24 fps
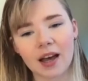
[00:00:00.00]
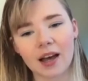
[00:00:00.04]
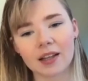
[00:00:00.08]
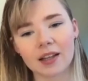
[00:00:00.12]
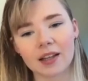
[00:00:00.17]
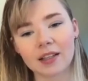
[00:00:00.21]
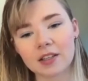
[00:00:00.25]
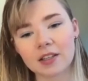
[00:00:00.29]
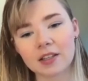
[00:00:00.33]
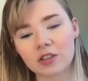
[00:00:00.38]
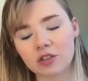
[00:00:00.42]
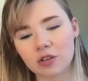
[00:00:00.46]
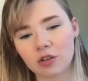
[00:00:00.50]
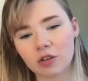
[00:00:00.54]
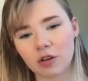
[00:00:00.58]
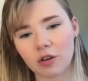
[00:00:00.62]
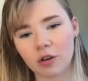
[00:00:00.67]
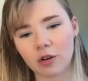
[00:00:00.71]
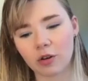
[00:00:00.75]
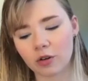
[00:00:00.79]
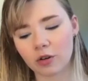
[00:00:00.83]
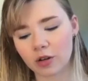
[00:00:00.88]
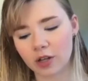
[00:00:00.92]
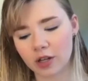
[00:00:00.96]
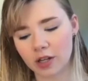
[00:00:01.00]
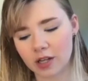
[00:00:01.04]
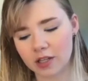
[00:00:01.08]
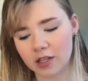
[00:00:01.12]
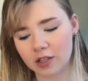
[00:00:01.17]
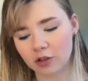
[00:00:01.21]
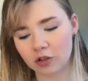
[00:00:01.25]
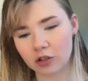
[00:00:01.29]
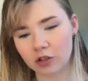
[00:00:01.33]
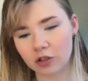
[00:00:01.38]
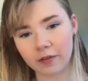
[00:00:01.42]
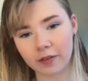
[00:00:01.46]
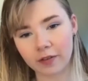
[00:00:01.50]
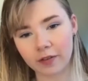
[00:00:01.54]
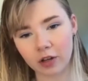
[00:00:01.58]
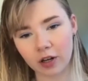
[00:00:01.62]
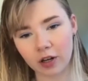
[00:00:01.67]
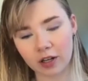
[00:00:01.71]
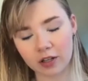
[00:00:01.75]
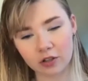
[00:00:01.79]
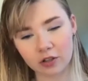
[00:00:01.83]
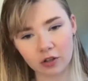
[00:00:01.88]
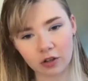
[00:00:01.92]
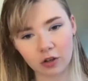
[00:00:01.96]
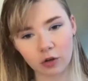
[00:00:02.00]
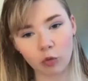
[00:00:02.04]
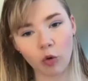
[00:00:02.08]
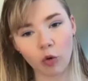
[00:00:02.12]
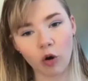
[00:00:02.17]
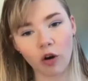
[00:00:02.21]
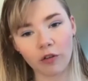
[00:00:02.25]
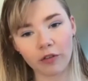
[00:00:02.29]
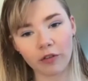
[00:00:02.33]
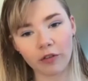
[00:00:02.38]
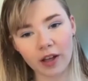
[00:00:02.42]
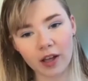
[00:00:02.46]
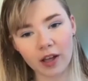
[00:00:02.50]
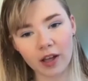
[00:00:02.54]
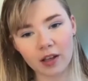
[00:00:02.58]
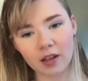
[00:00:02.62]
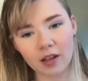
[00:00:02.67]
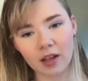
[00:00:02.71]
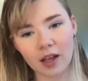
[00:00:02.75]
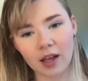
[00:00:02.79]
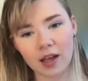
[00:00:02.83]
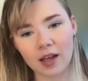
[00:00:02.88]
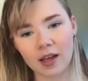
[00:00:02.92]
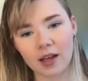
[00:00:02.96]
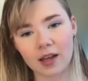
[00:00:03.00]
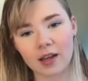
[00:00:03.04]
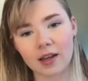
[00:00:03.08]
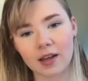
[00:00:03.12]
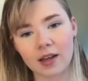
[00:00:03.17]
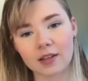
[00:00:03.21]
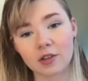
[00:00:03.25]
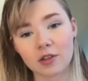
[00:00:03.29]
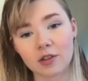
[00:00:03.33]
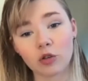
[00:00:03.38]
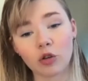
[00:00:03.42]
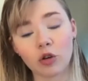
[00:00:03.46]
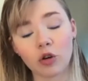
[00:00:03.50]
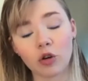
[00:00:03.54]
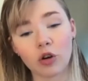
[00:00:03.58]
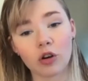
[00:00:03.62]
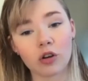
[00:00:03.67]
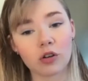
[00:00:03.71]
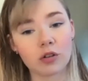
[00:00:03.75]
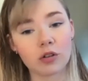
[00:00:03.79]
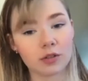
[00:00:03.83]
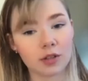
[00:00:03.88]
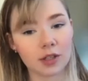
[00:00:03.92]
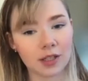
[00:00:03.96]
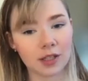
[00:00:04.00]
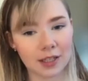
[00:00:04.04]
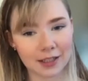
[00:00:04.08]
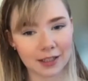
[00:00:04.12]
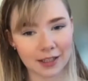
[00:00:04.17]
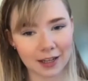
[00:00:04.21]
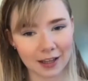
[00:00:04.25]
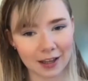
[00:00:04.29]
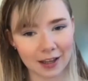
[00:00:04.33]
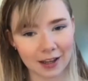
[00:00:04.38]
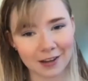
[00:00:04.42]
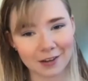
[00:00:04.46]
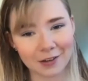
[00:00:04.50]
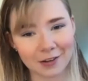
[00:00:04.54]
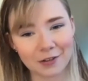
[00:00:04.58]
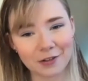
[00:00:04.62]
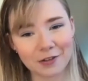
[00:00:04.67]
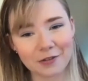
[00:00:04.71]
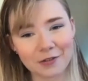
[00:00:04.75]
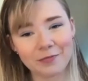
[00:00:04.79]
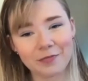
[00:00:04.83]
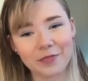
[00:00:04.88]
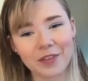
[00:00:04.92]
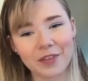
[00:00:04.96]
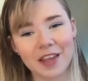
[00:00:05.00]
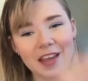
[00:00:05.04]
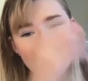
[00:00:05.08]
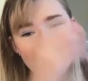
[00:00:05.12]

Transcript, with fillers: Adesso eh, sto scrivendo le canzoni nuove, eh, sono in italiano,